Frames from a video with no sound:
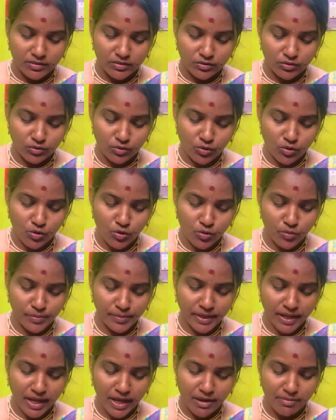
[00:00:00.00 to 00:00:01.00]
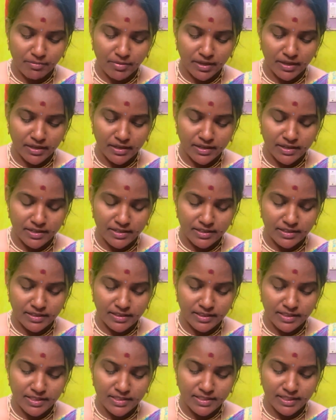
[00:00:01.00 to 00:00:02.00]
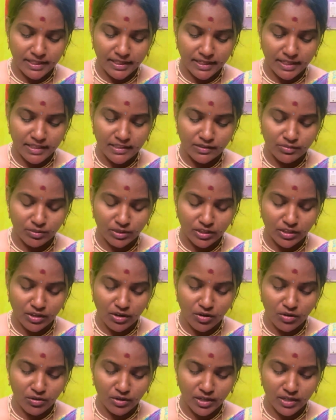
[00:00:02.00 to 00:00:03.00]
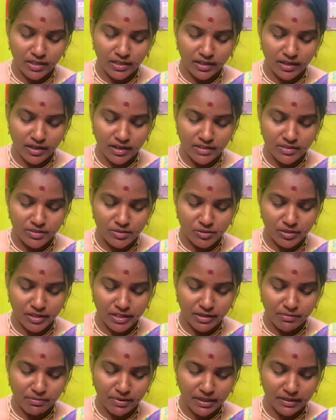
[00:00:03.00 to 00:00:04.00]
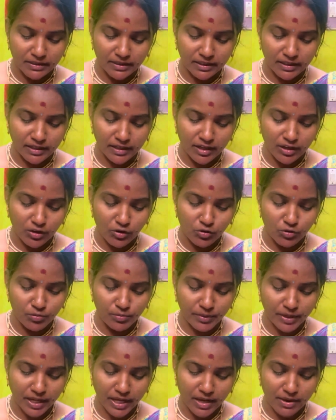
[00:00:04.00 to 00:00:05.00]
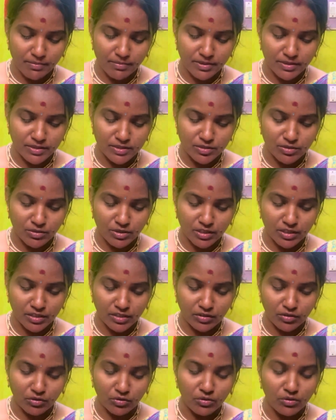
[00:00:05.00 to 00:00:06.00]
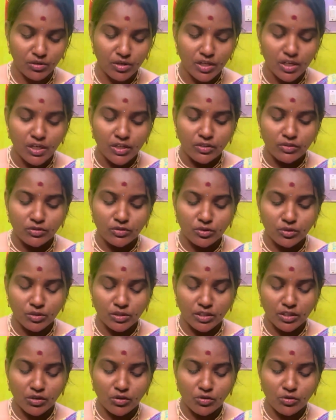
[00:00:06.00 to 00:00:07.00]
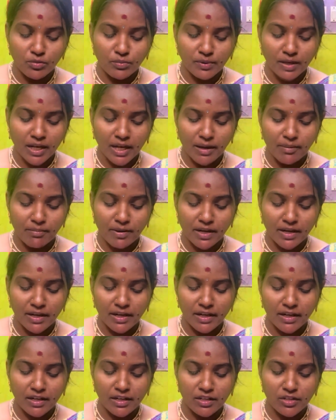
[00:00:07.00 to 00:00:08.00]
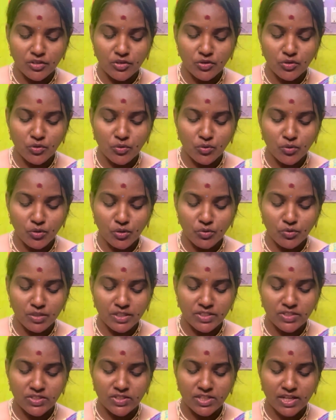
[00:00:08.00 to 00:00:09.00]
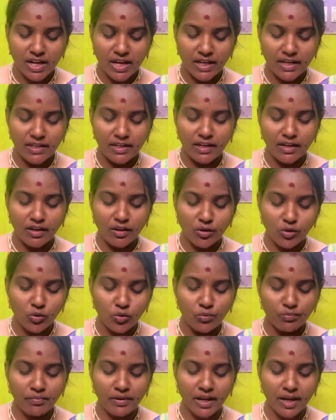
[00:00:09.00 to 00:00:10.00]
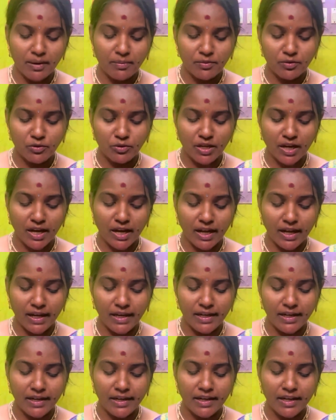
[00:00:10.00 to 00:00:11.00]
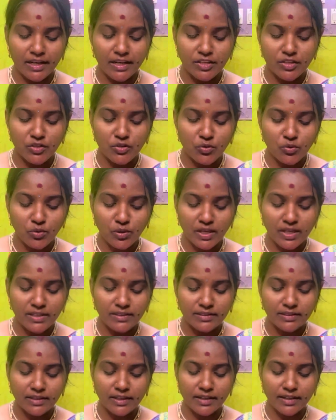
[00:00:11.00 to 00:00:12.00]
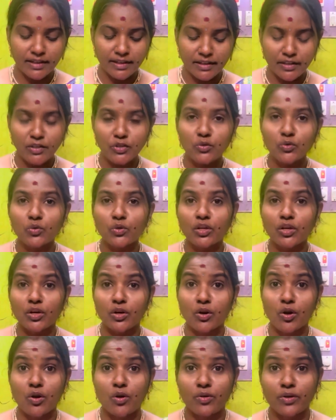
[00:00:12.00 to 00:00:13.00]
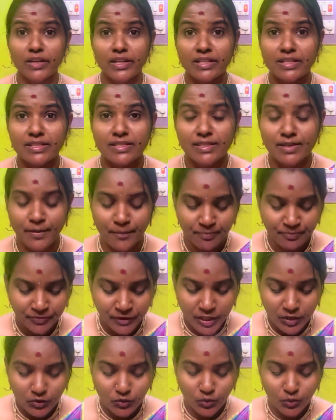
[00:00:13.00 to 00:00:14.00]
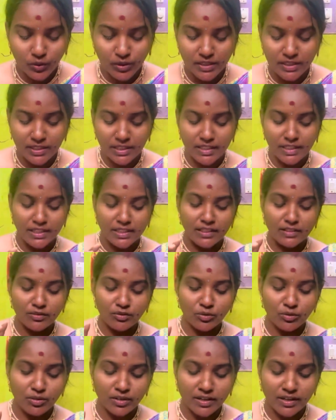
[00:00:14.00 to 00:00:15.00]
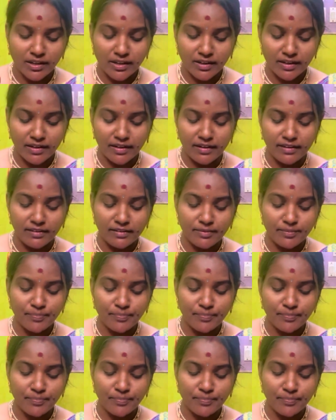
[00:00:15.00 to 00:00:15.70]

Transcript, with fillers: ஸோ ஹோம் டேப் என்ற இந்த செட்டிங்ஸ் வந்து ஆனில் இருக்கான்னு சொல்லிட்டு பார்த்துங்க ஹோம் டேப்னு சொல்லிட்டு இருக்கும் ஸோ இந்த ஹோம் டேப்பில் என்னென்னா ஷோ யுவர் சேனல் ஹோம் டேப் டு த ஹைலைட் அண்ட் ஷோ கேஸ் கண்டென்ட் டு யுவர் ஆடியன்ஸ் ஸோ இது என்ன சொல்கிறாங்கன்னா